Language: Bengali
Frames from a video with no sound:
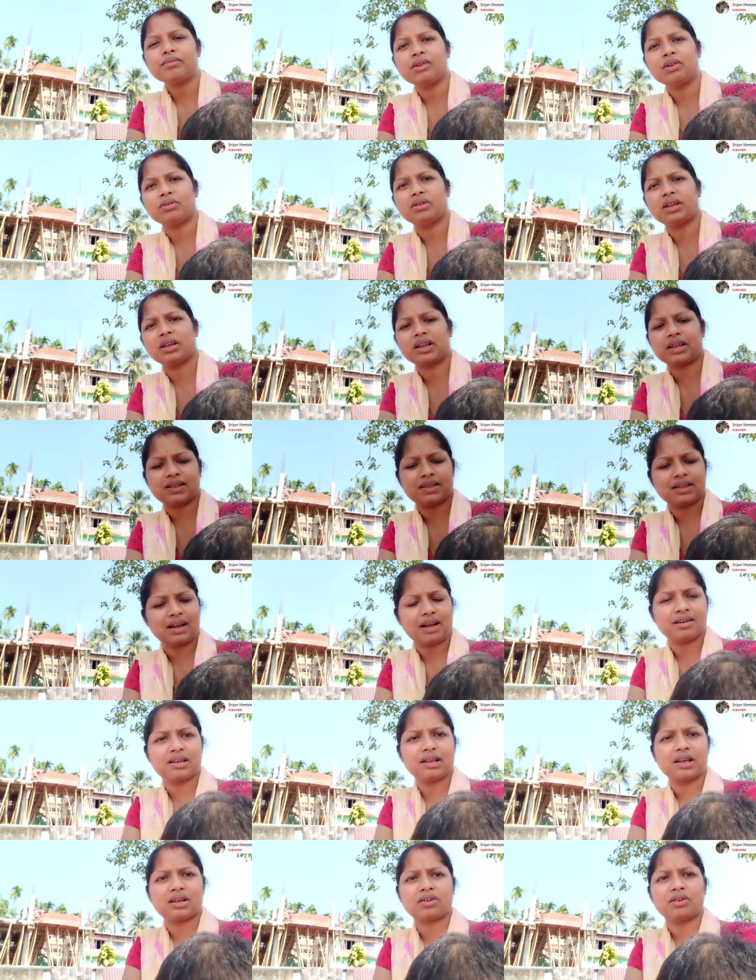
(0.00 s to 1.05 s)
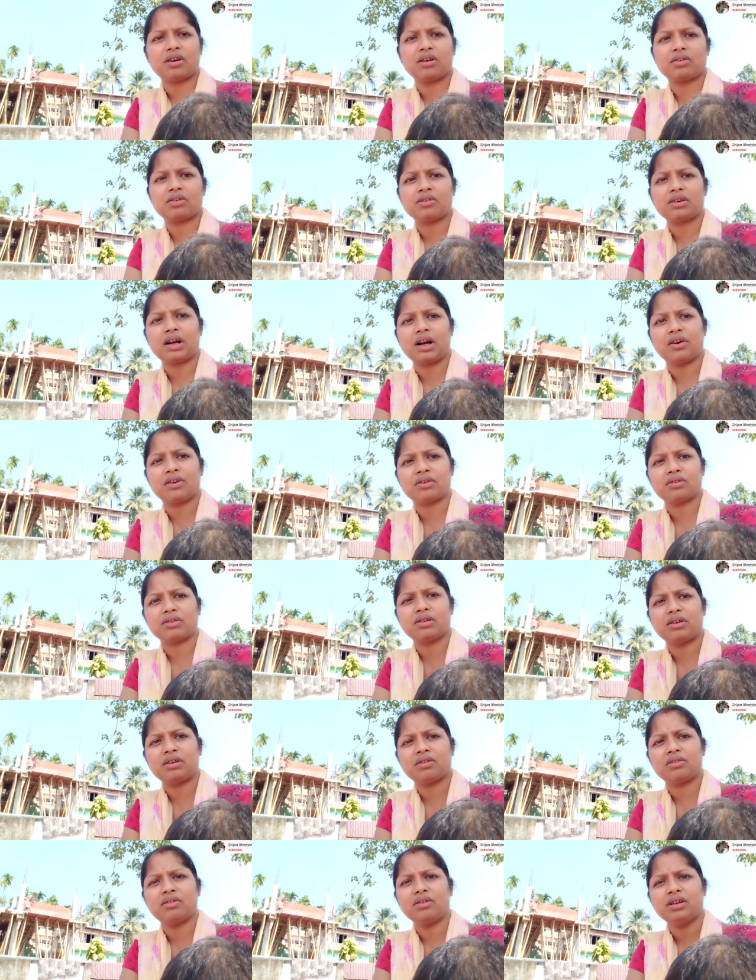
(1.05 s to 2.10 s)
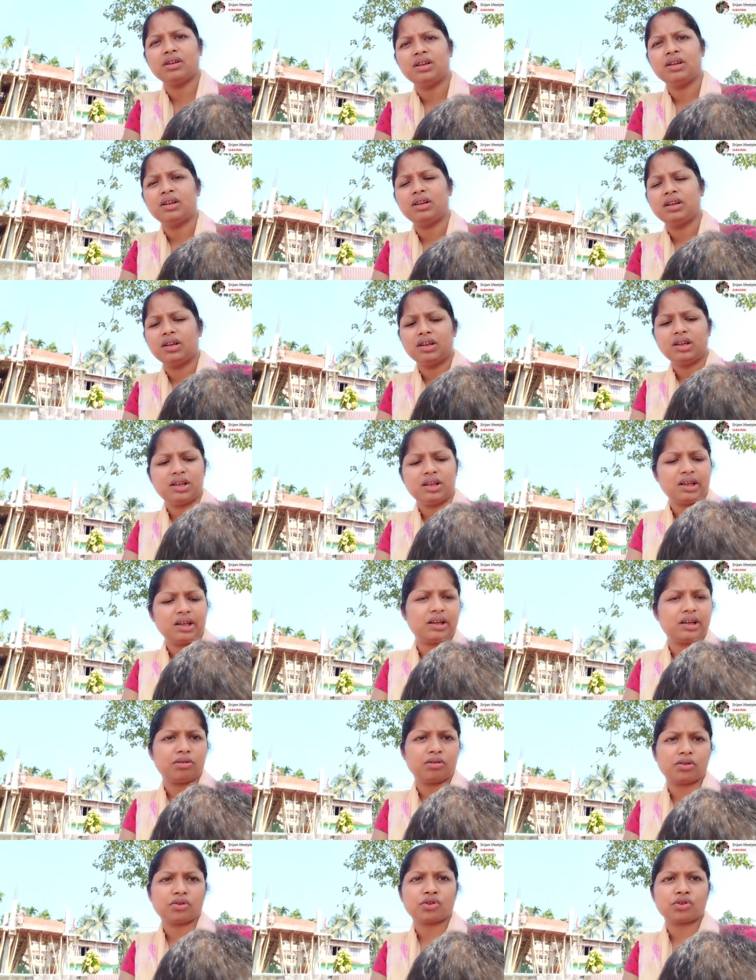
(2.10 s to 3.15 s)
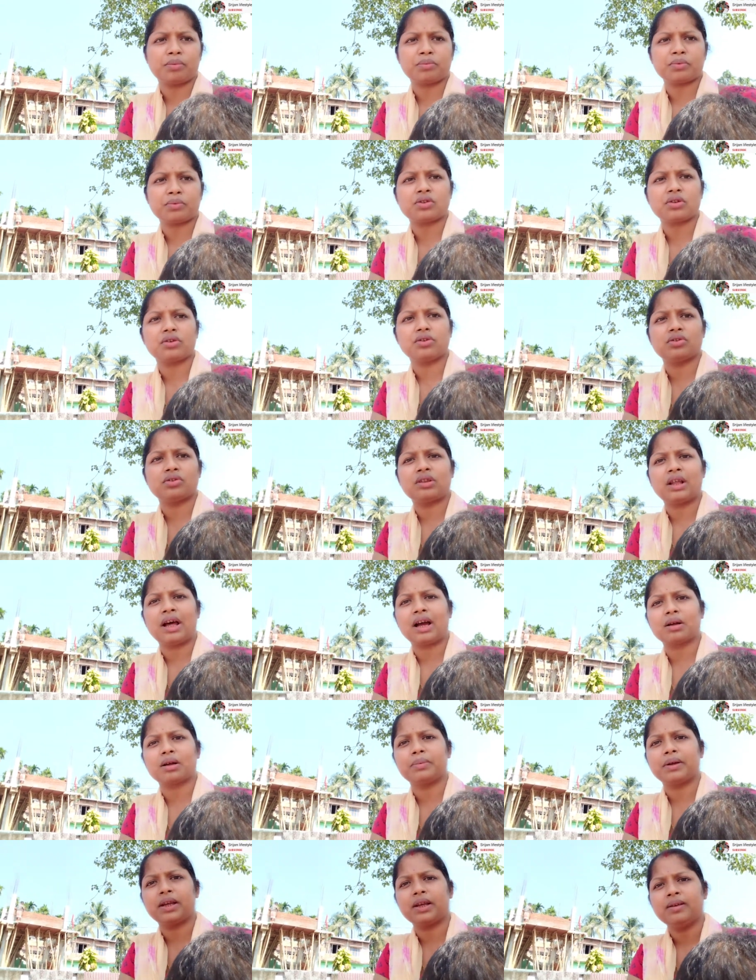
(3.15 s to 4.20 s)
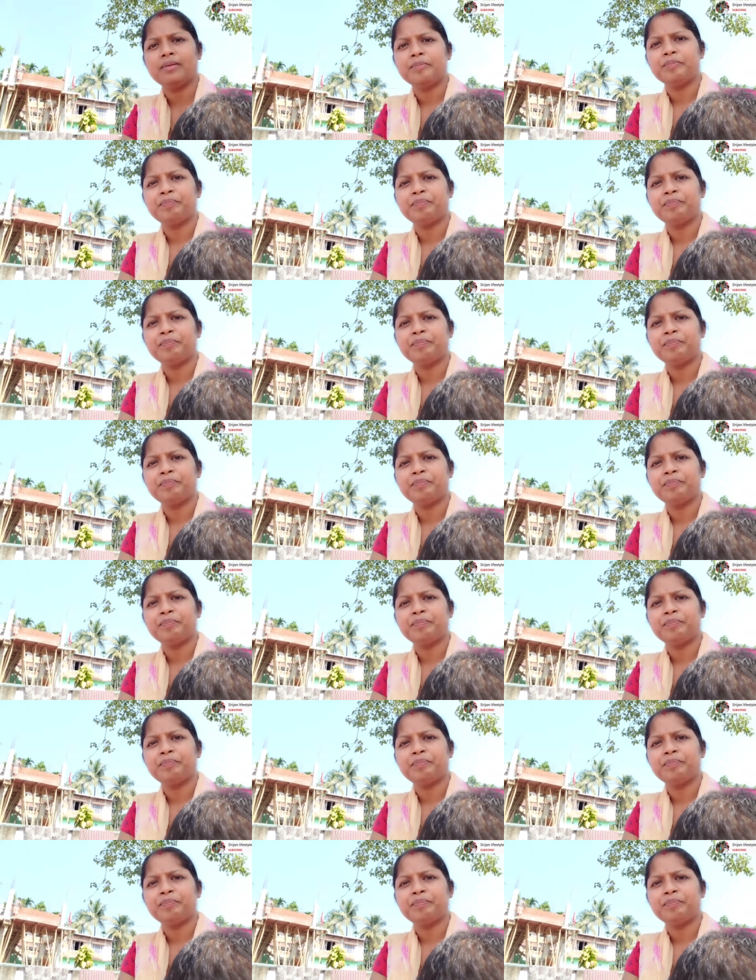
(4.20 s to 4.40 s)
ওদেরকে স্নান দান করানো খাওয়ানো দাওয়ানো এগুলো তো সমস্ত কিছু থাকবেই